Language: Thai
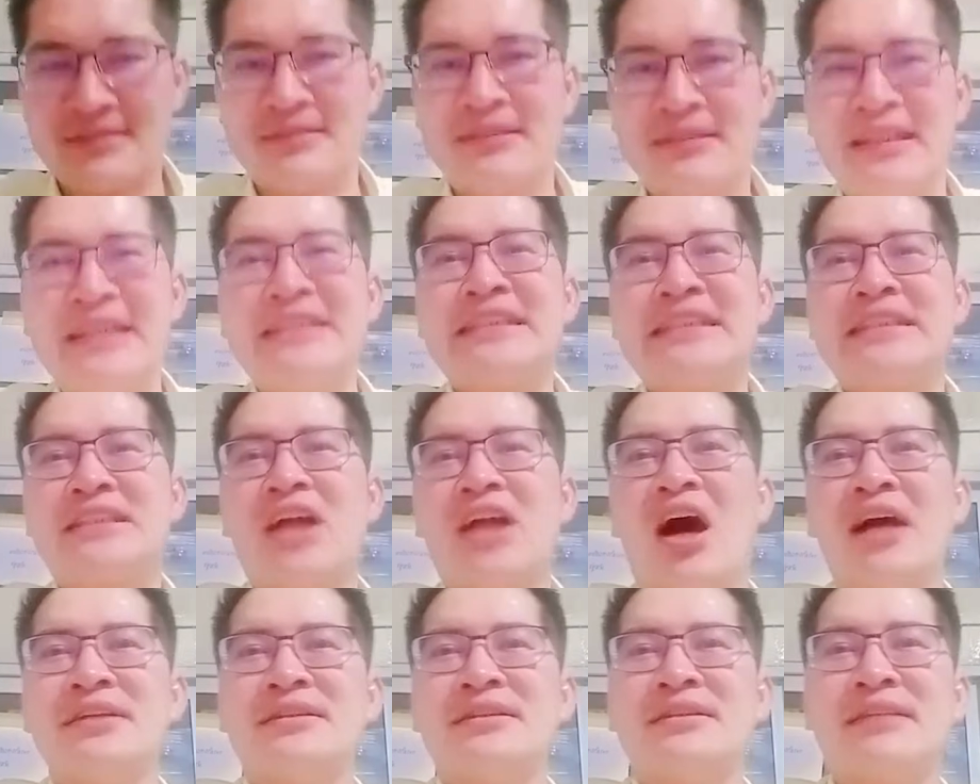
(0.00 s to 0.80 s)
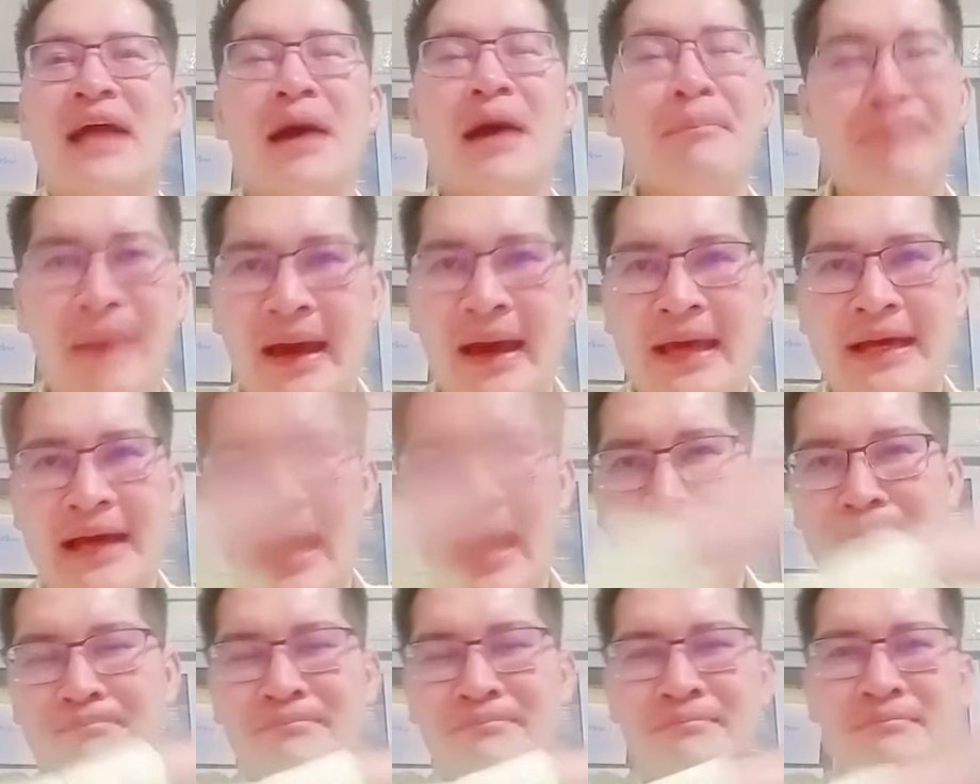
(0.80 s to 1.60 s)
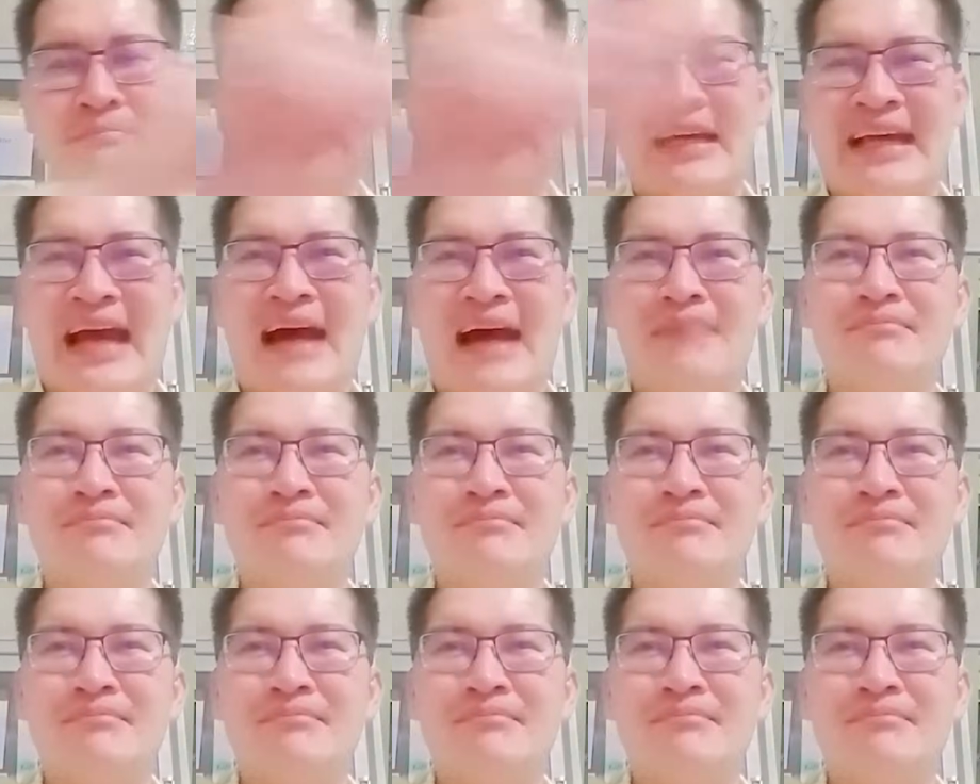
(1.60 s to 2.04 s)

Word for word: ดิจิตอลทั้งไปกลับนะครับ